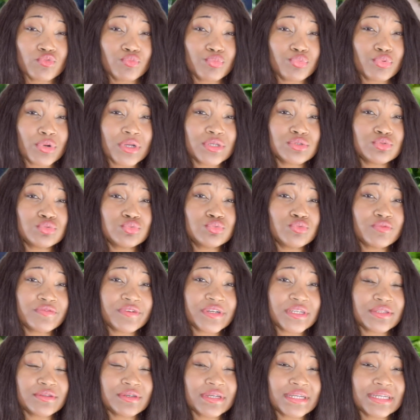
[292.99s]
vous pourrez
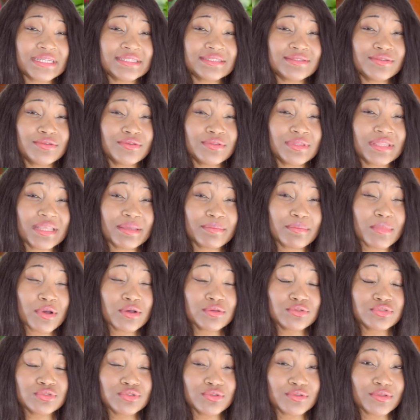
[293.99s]
souffrir de crises de
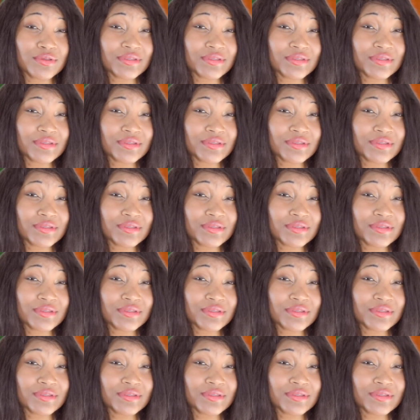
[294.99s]
démence, de